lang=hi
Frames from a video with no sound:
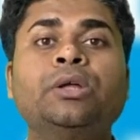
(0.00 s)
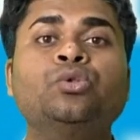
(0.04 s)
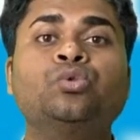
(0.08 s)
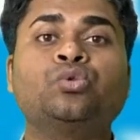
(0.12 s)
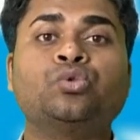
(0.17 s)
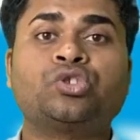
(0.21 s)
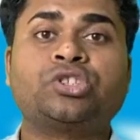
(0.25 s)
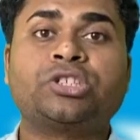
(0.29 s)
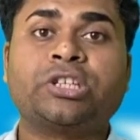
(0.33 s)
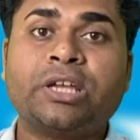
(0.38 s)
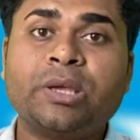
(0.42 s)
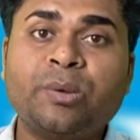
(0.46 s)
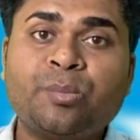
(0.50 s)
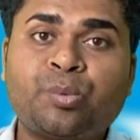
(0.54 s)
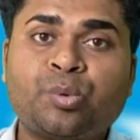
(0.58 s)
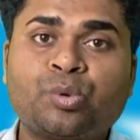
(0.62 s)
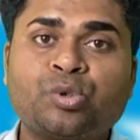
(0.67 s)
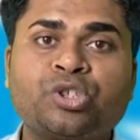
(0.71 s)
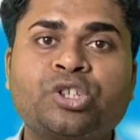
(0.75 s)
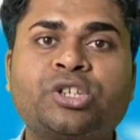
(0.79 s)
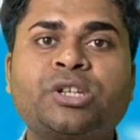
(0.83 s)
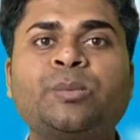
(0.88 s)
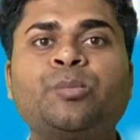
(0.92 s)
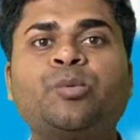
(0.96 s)
तो सही
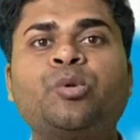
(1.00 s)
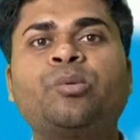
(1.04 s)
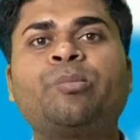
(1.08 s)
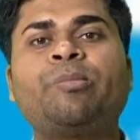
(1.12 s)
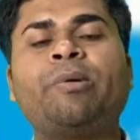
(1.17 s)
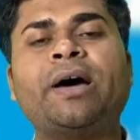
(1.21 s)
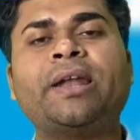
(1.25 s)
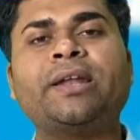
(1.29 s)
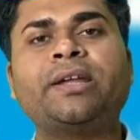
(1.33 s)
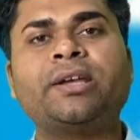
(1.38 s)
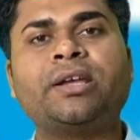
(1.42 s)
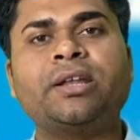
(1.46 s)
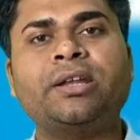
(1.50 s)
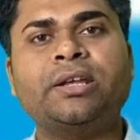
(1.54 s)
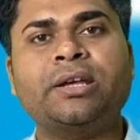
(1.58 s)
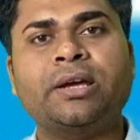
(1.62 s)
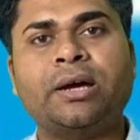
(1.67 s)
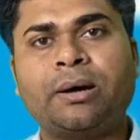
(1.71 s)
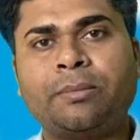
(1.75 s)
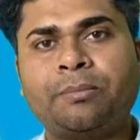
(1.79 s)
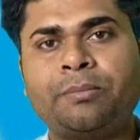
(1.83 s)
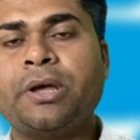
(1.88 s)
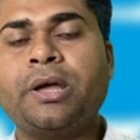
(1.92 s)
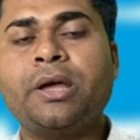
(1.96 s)
प्रोजेक्ट रिपोर्ट पाने के लिए
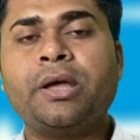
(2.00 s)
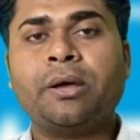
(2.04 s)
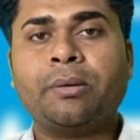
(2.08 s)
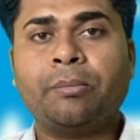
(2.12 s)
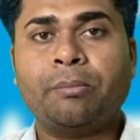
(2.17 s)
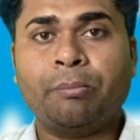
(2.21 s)
आप